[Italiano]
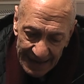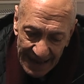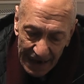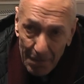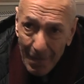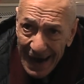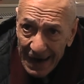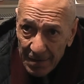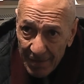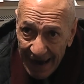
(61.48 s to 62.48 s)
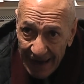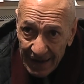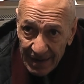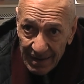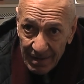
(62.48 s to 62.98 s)
dal magma
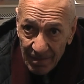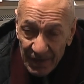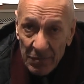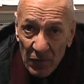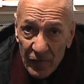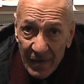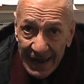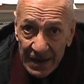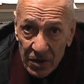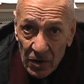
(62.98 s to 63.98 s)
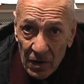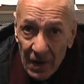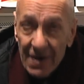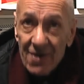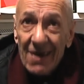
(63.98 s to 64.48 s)
del movimento,
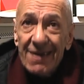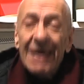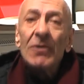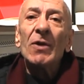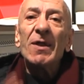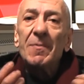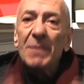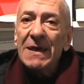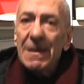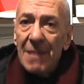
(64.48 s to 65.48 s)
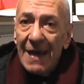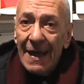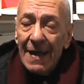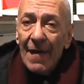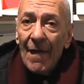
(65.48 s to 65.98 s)
cioè se non esprime
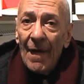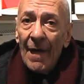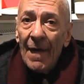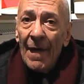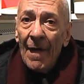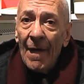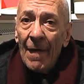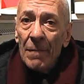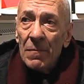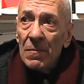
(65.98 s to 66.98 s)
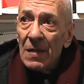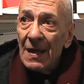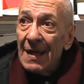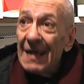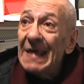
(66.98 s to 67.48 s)
eh, ehm,
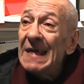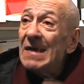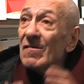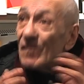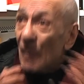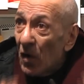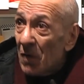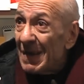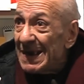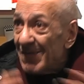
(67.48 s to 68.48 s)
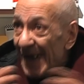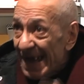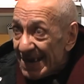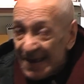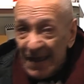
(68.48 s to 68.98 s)
eh, in forme
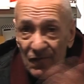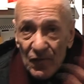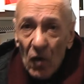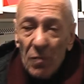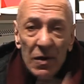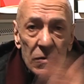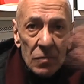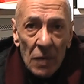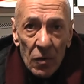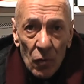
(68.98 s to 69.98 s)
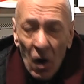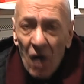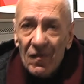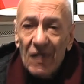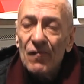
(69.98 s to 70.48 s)
diverse, in forme
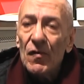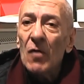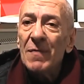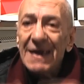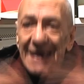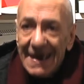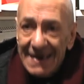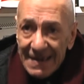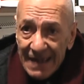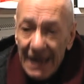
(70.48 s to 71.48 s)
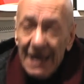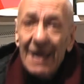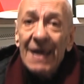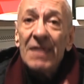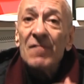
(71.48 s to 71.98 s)
nuove, in forme inedite,
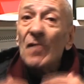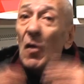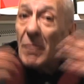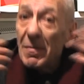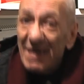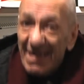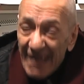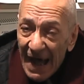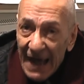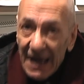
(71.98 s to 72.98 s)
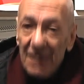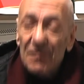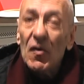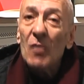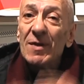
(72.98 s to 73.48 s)
in forme bizzarre, in
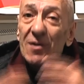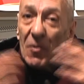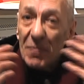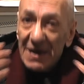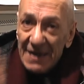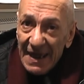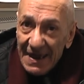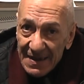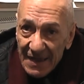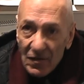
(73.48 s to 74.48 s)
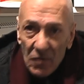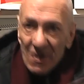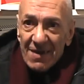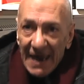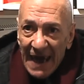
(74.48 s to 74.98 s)
forme sorprendenti,
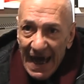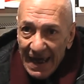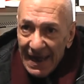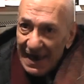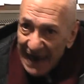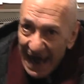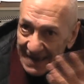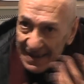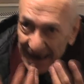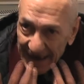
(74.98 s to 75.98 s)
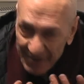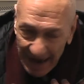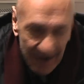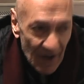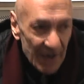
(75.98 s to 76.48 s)
questa è la, l'arte che
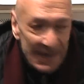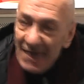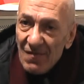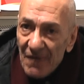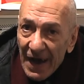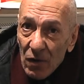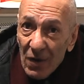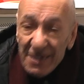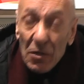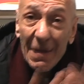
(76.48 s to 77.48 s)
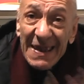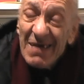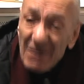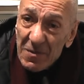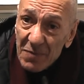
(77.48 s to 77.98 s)
eh, deve fare questo, ma
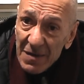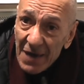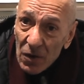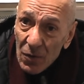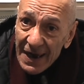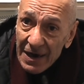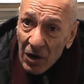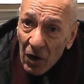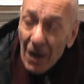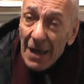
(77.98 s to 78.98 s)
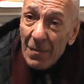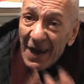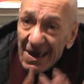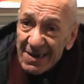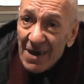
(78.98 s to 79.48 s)
deve esprimere quello,
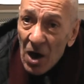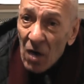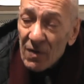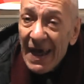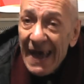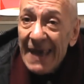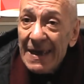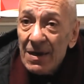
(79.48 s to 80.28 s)
perché se no è il